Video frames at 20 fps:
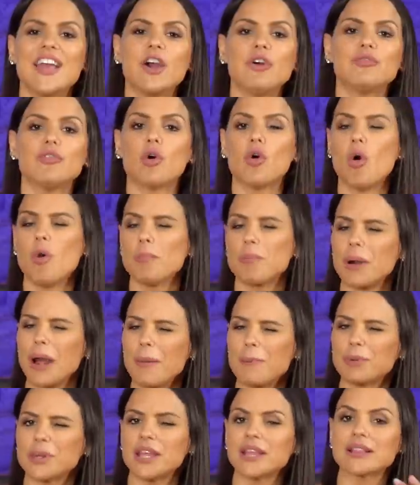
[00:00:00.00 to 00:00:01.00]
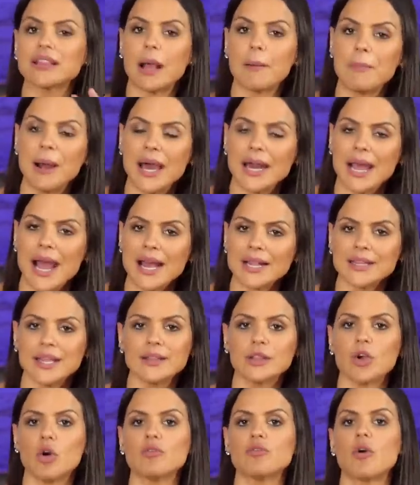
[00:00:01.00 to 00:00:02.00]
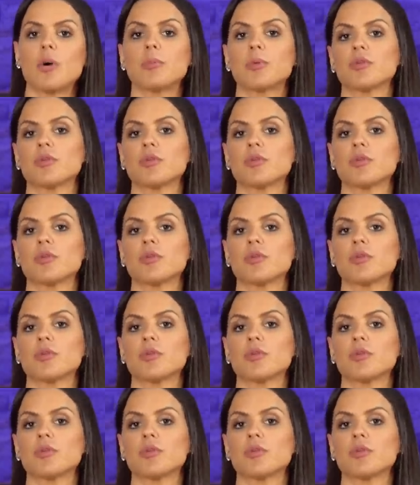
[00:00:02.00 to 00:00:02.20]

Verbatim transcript: eu vou comprar porque tá barata, então eu vou